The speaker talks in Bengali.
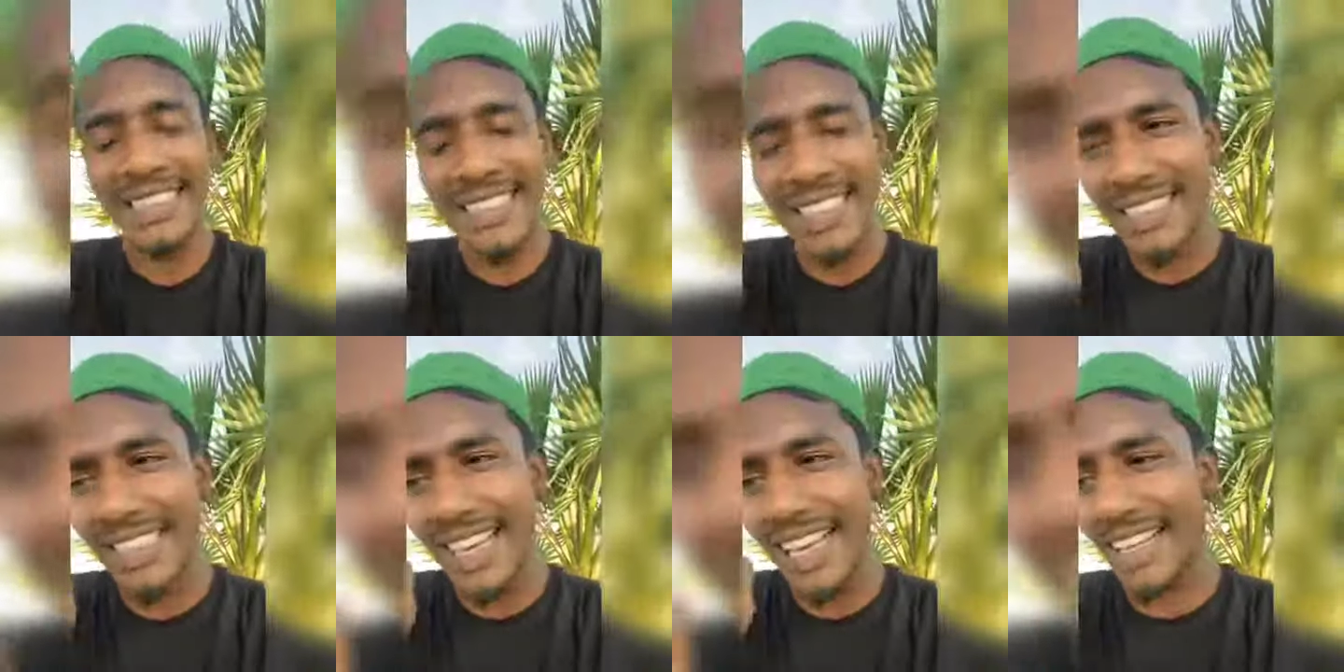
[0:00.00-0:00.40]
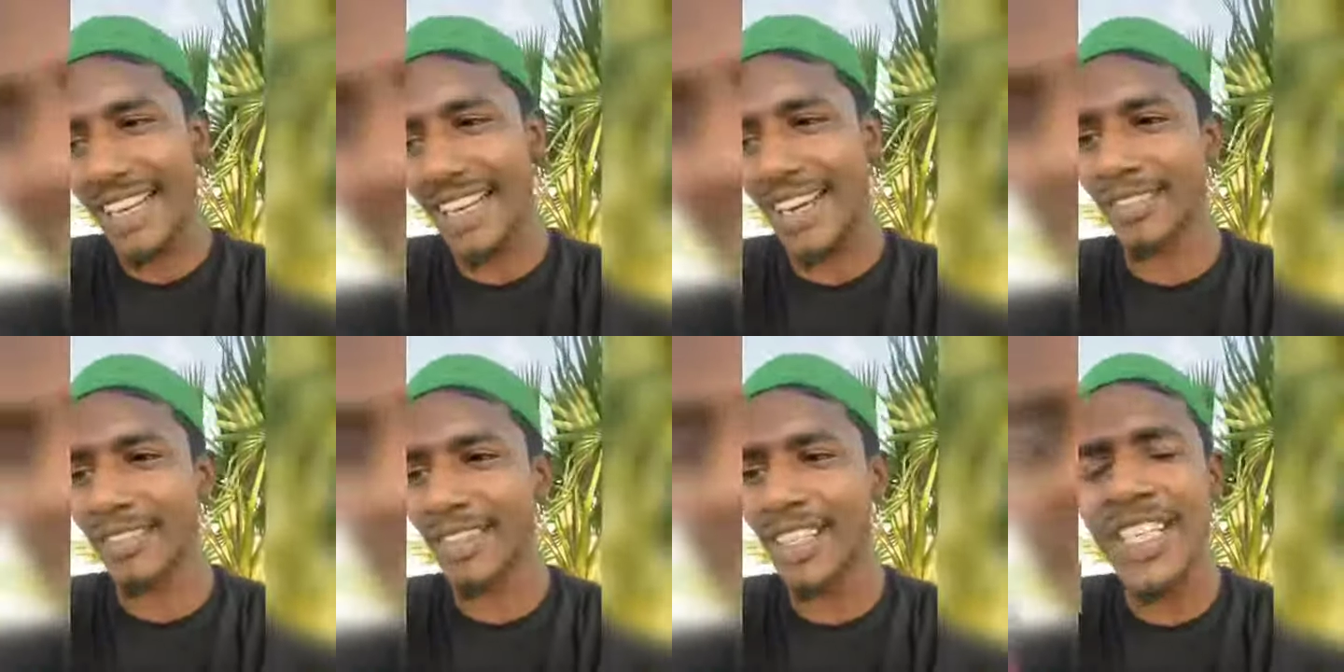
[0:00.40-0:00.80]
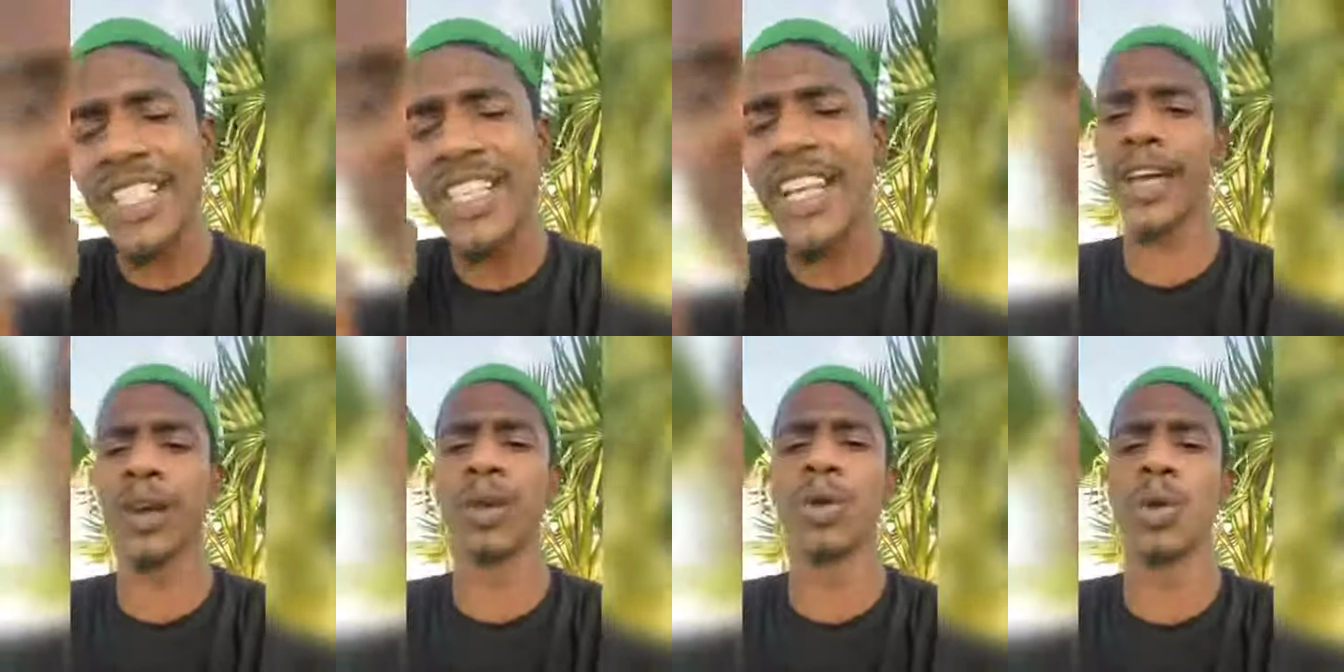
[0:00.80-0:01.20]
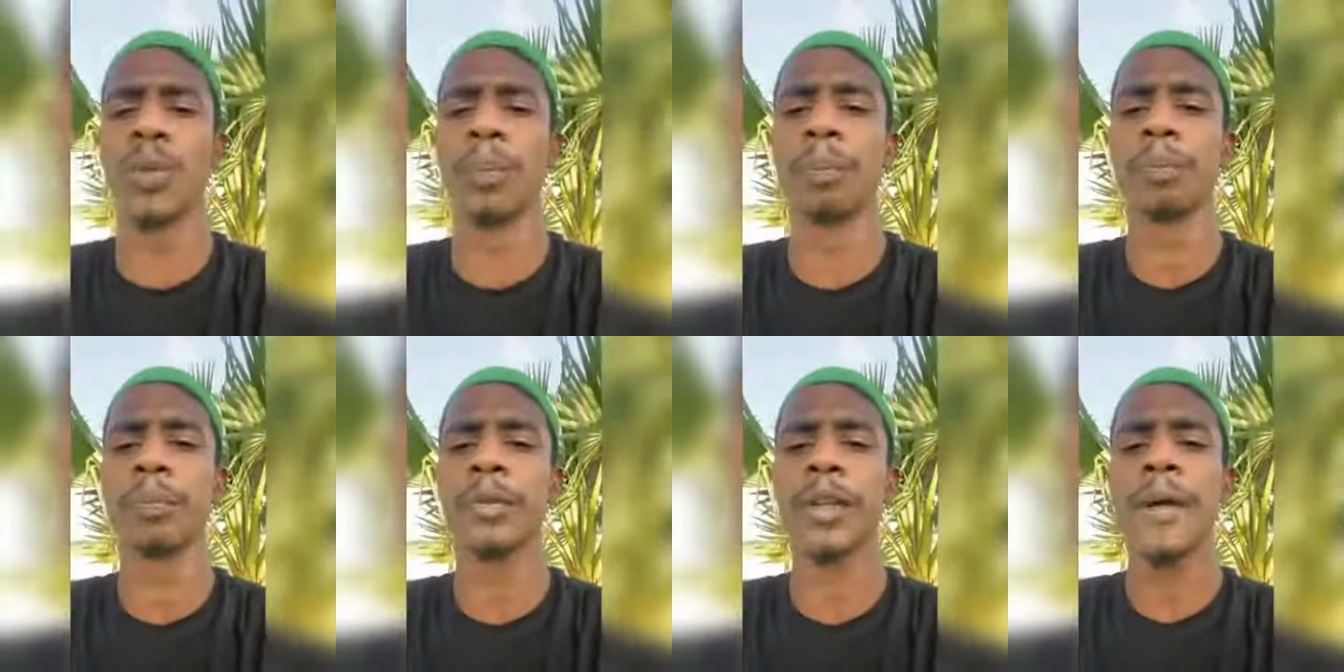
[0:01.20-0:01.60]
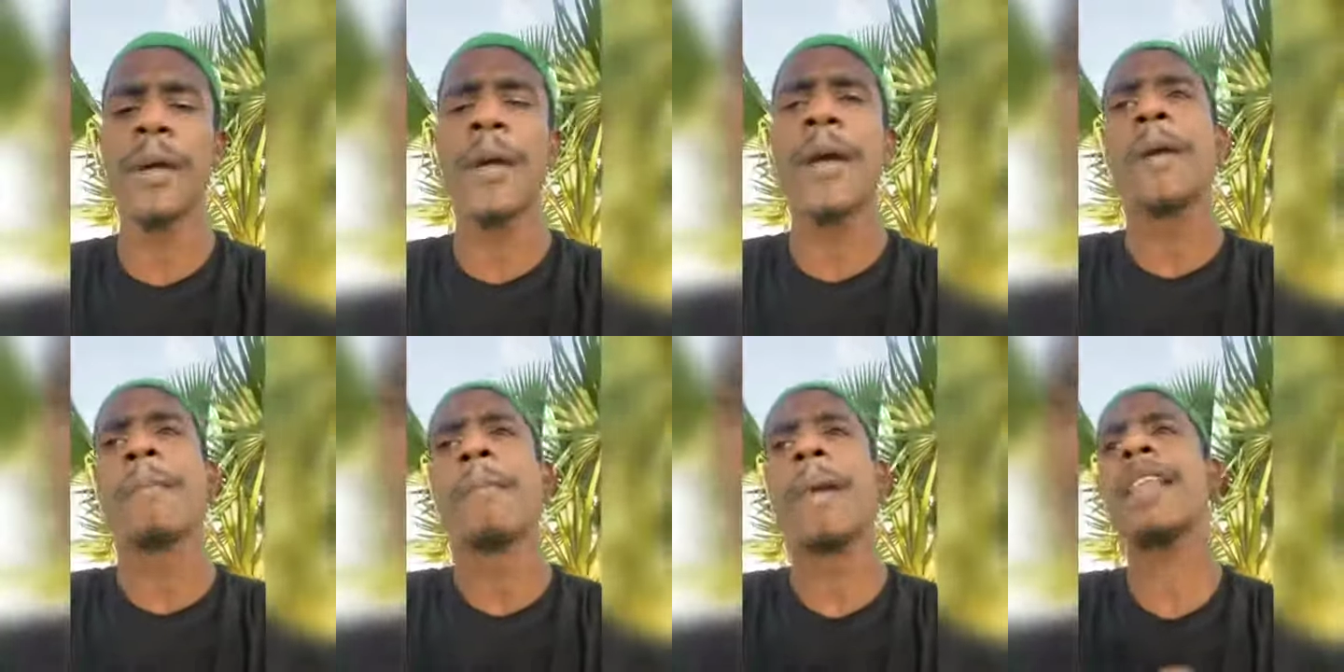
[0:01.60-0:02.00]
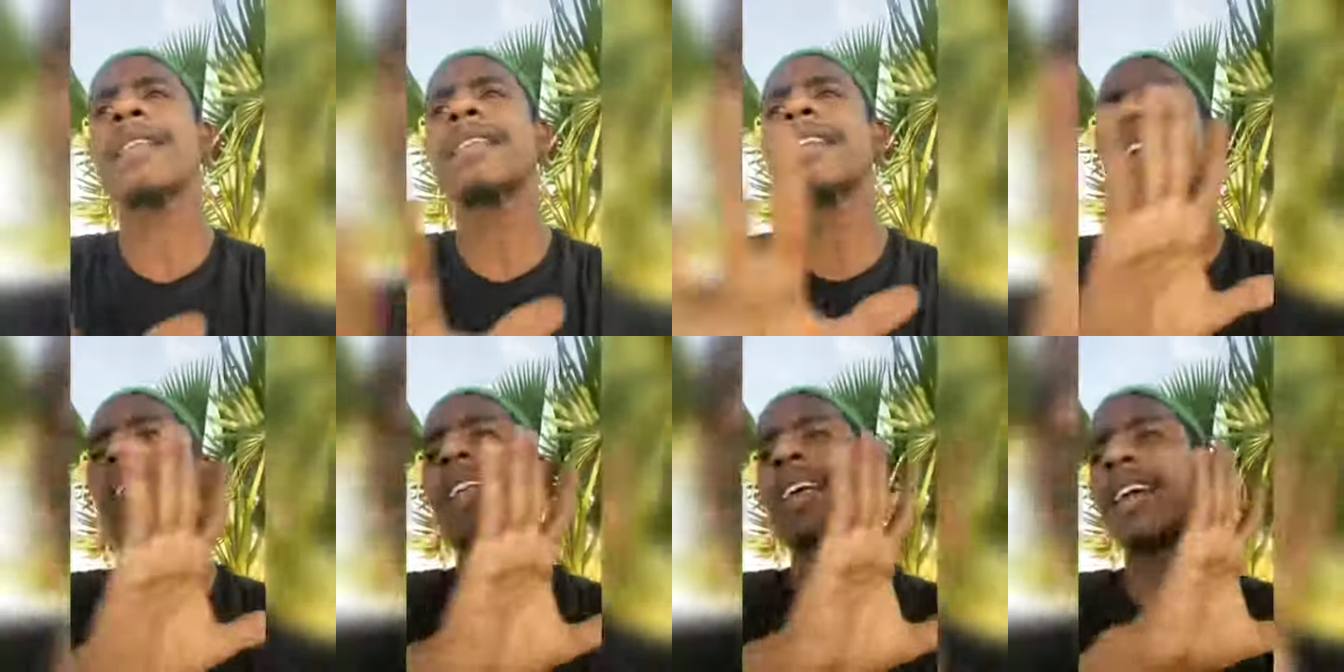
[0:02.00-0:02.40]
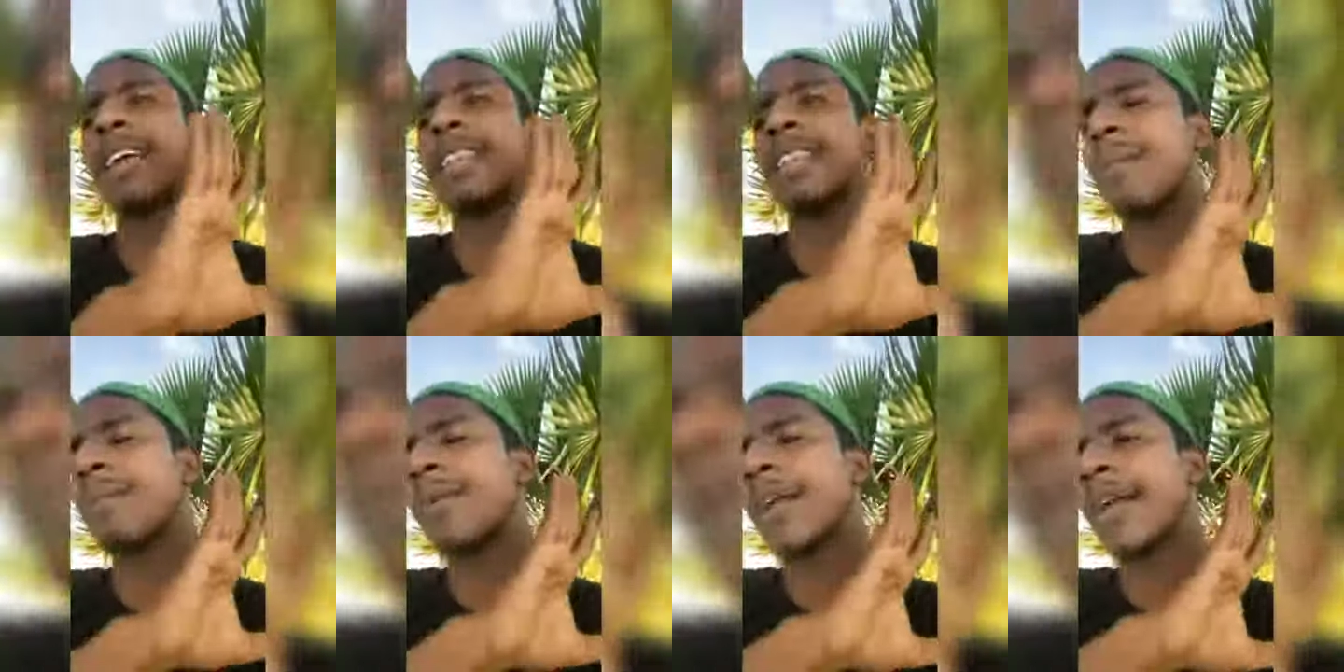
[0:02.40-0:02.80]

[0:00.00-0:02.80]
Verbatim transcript: যে জেলখানা জিনিসটা এরকম মানে জেলখানা তো